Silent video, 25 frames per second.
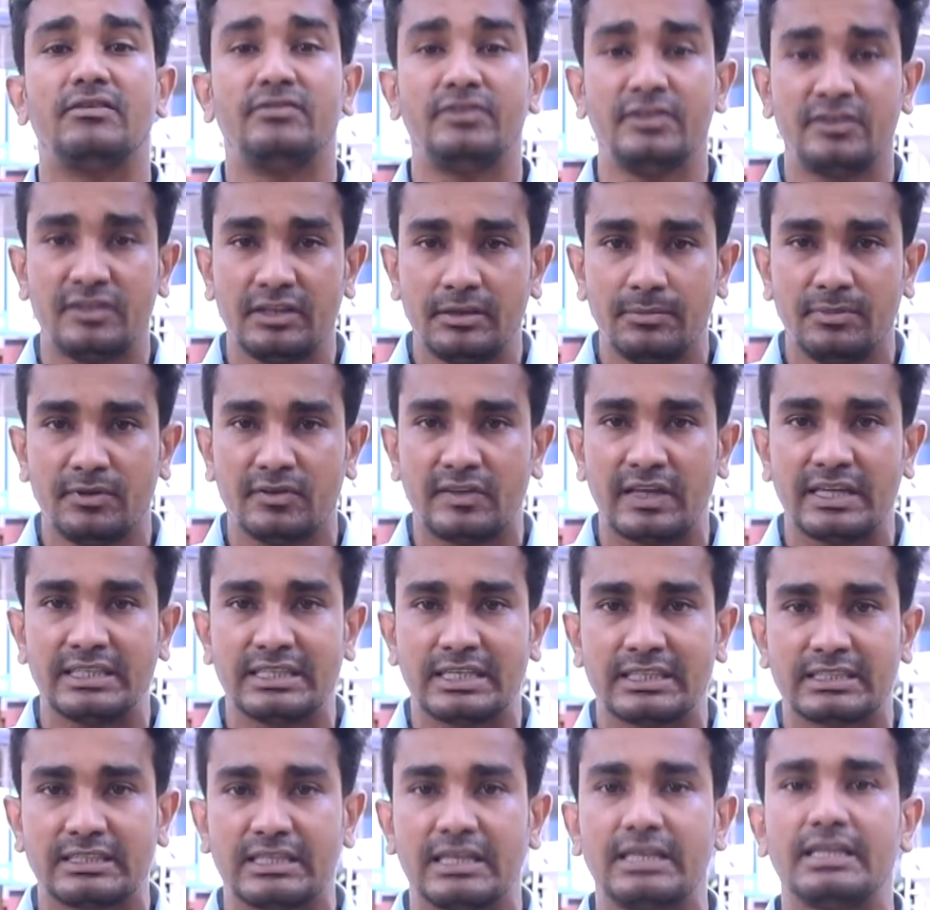ভিজিট ভিসায়
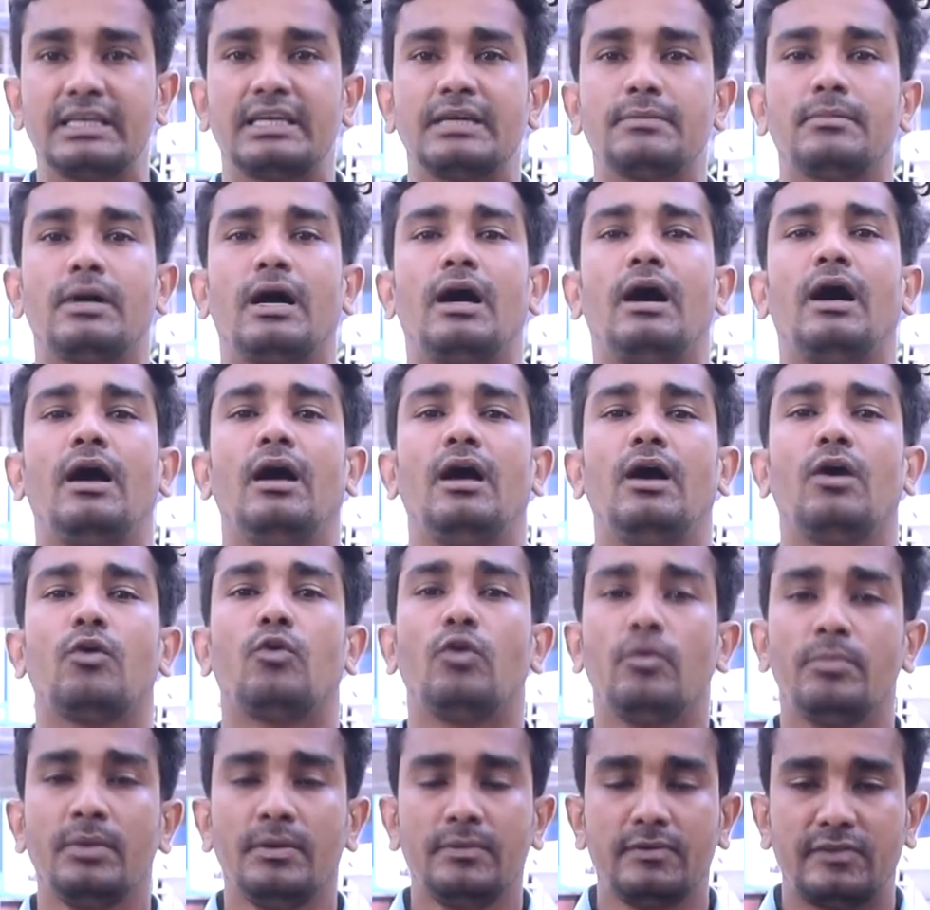যাচ্ছেন কিংবা
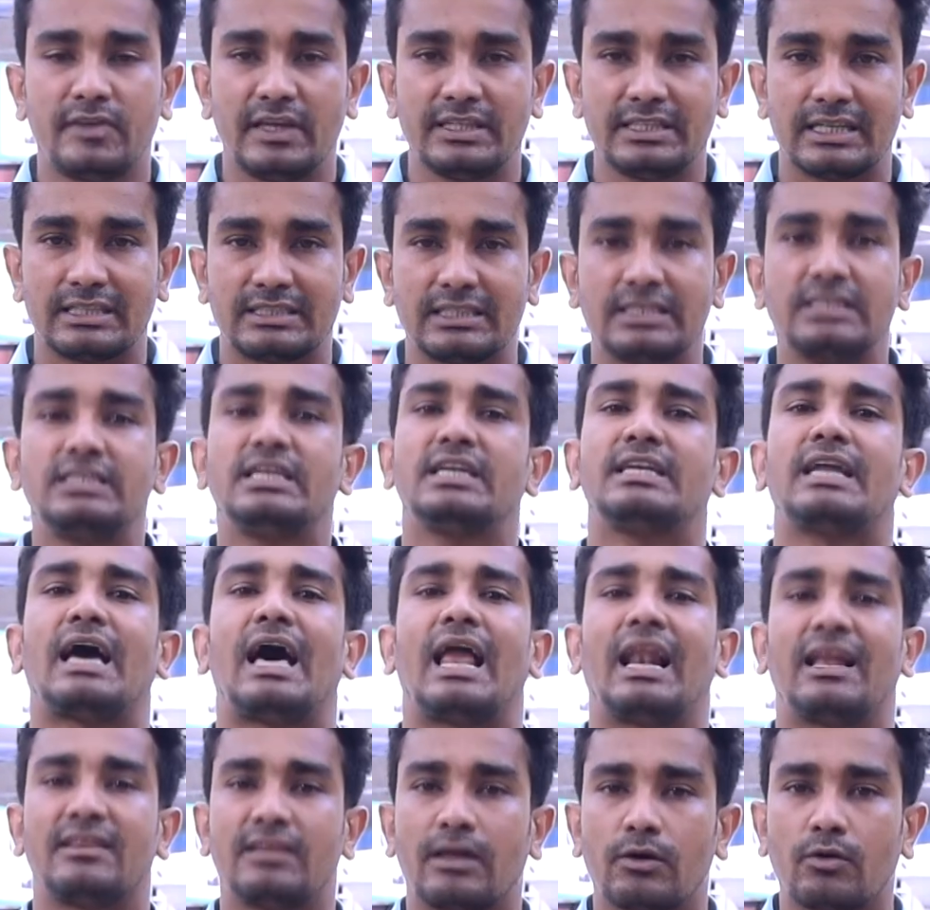কর্মী ভিসায় যাচ্ছেন সেটা
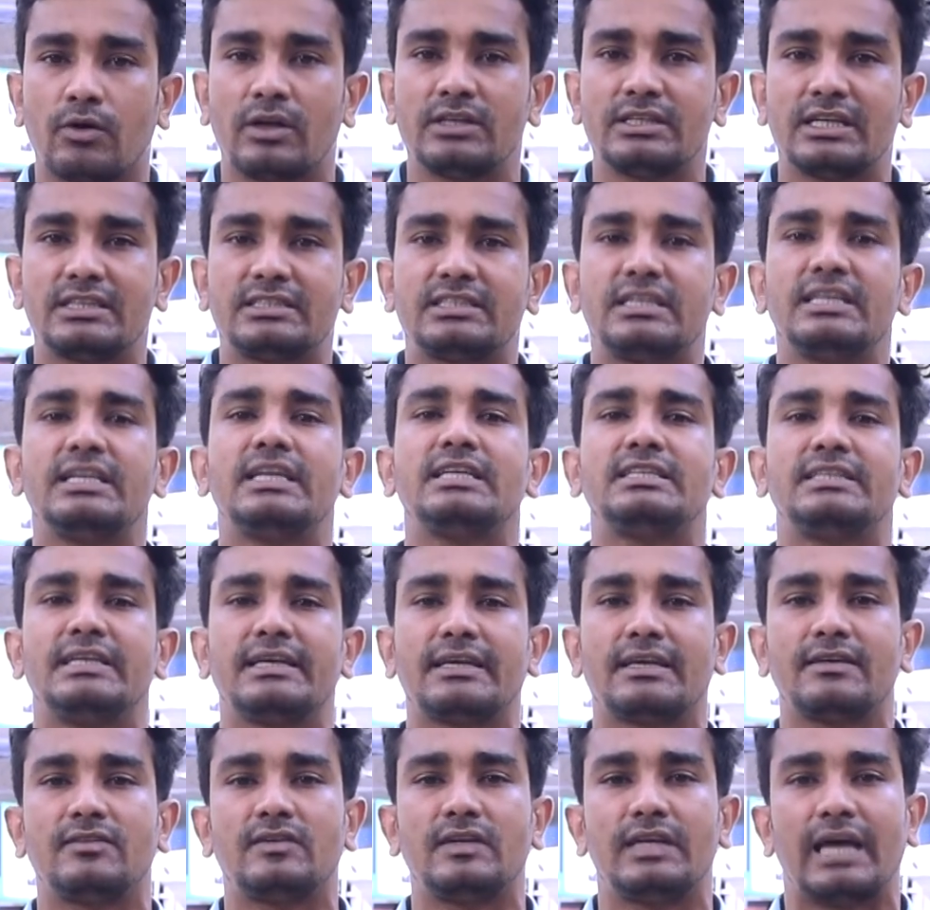আলাদা করা যাচ্ছে না
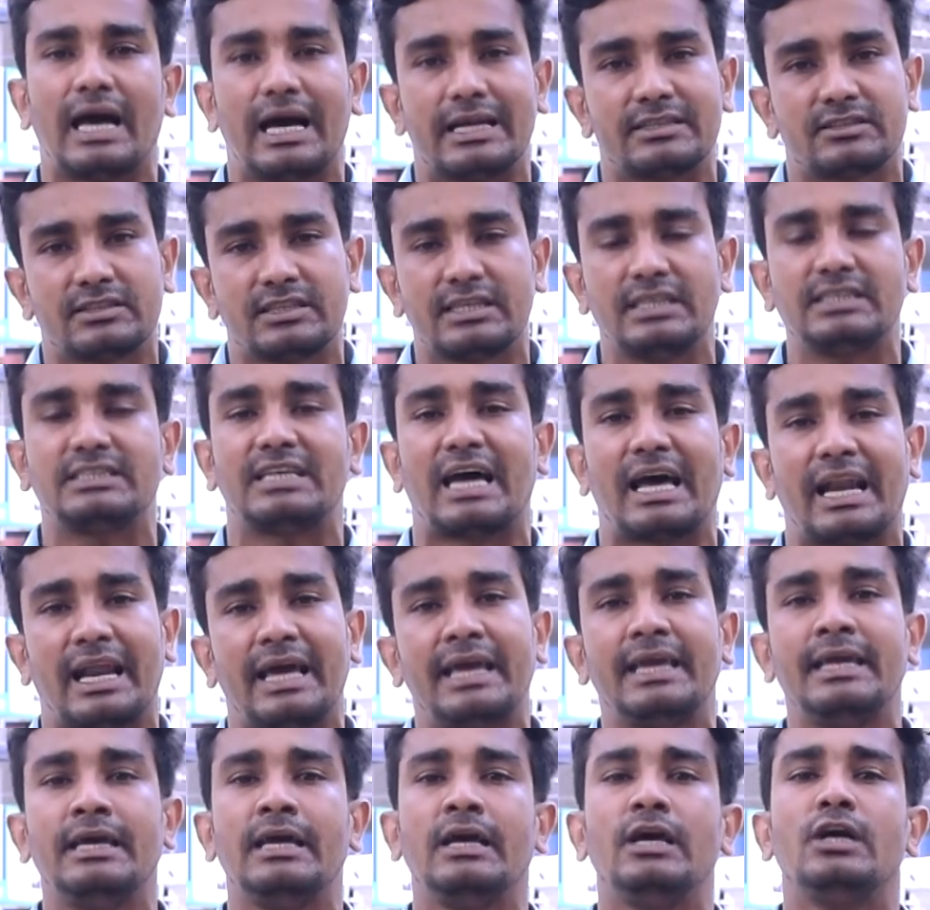সেক্ষেত্রে আজকে
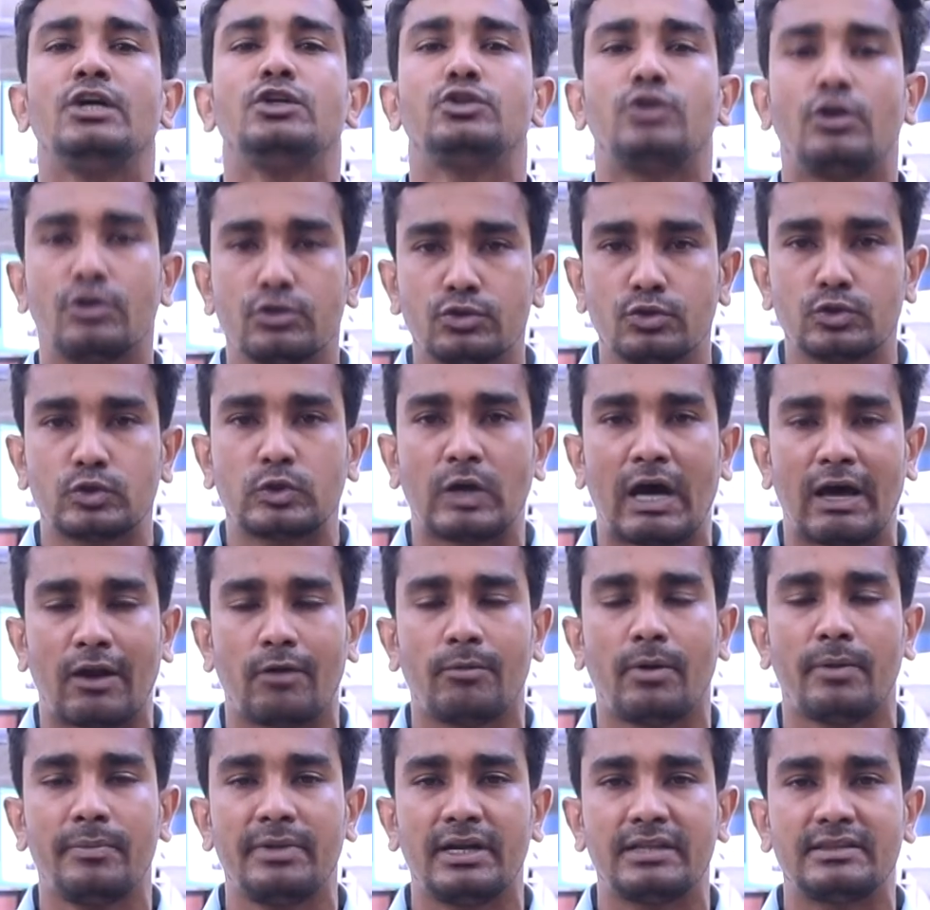যারাই সংযুক্ত
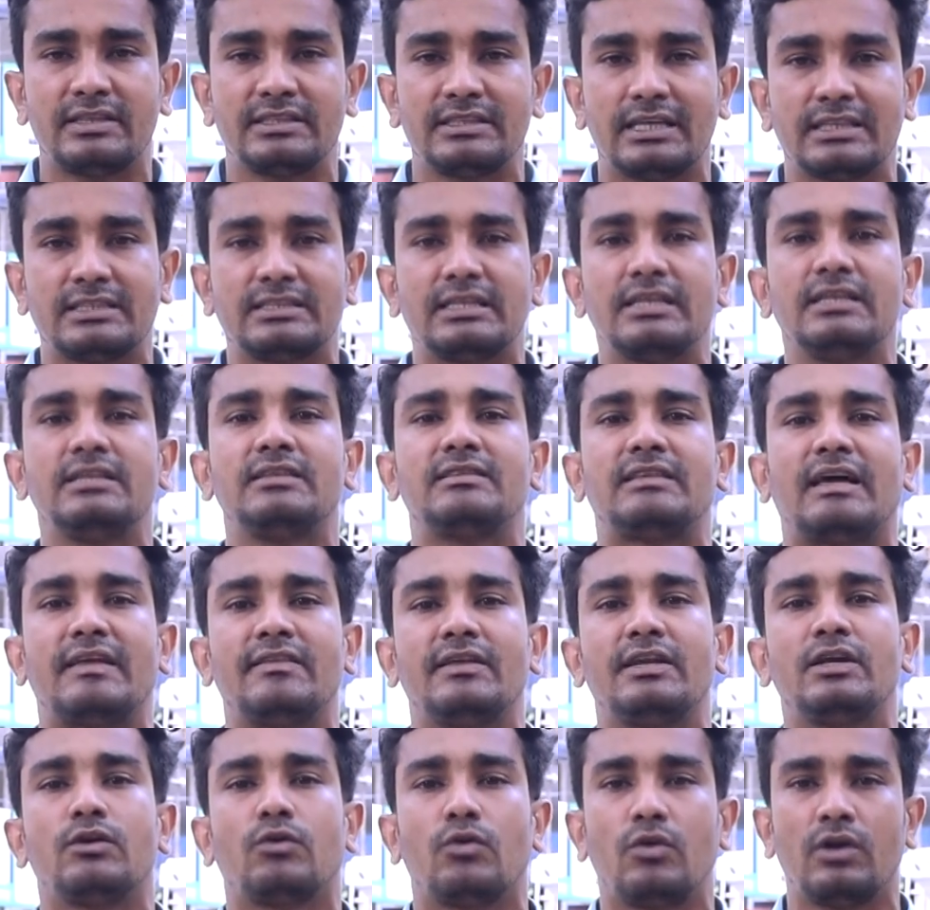আরব আমিরাতে যাচ্ছেন
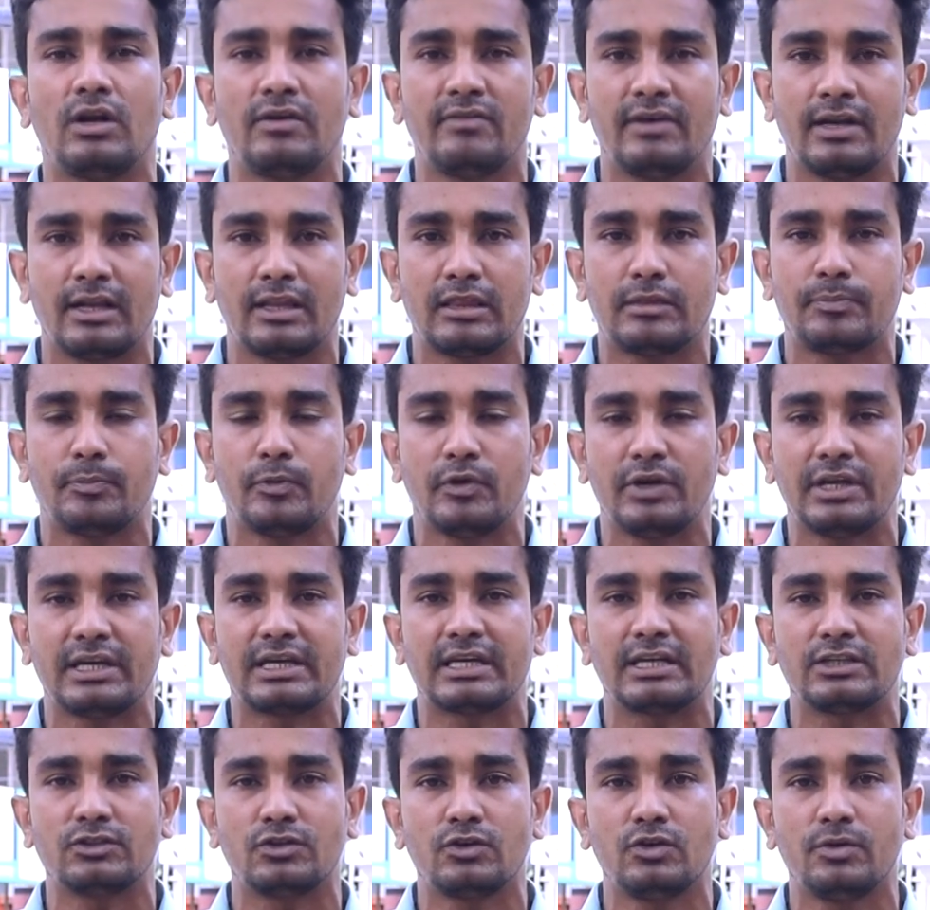তাদেরই করোনা ভাইরাস
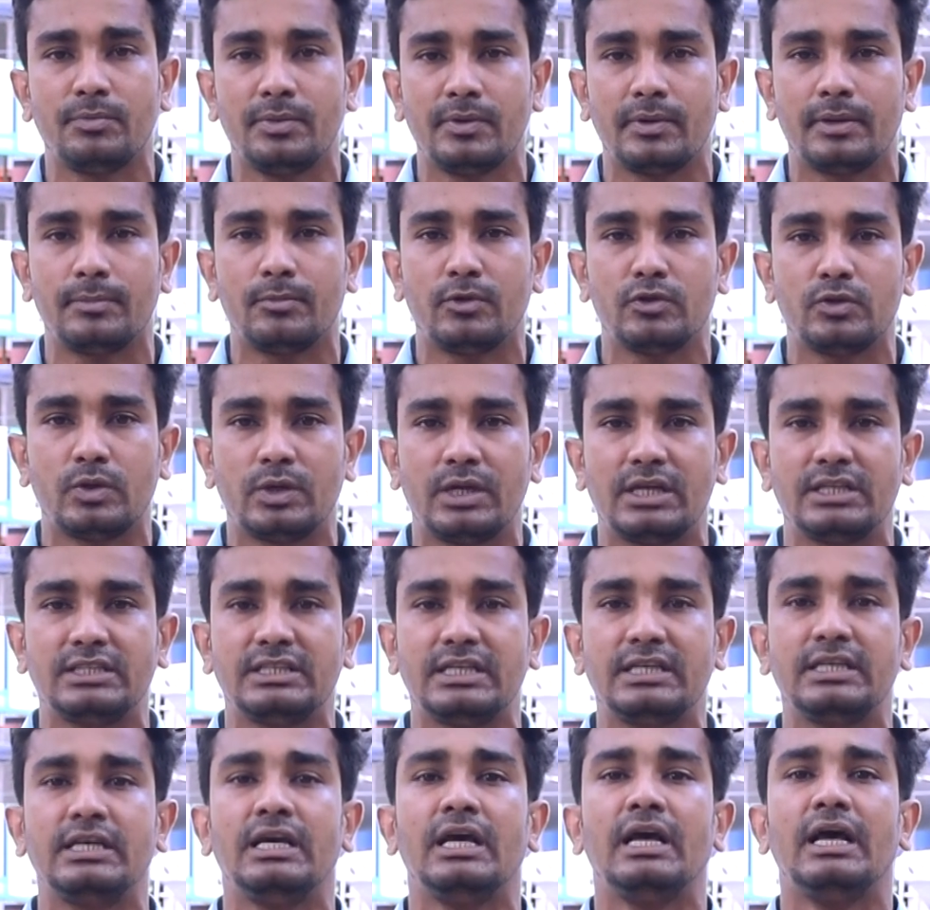পরীক্ষার জন্য বিমানবন্দরের
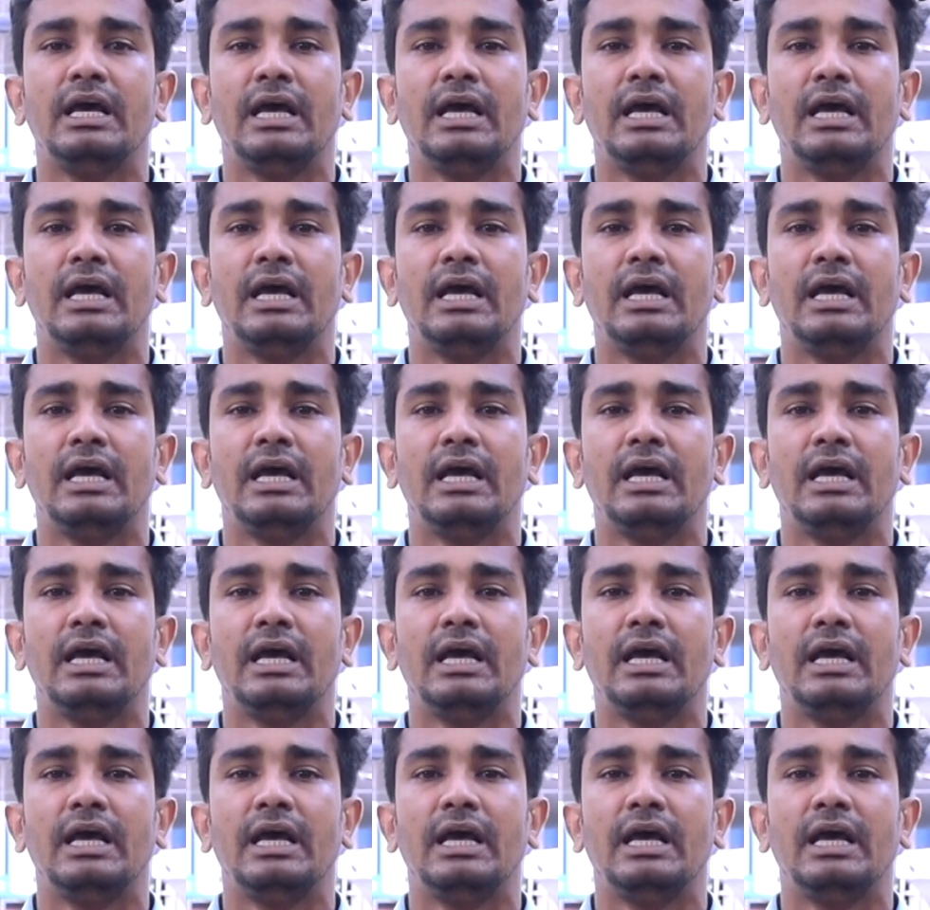যেই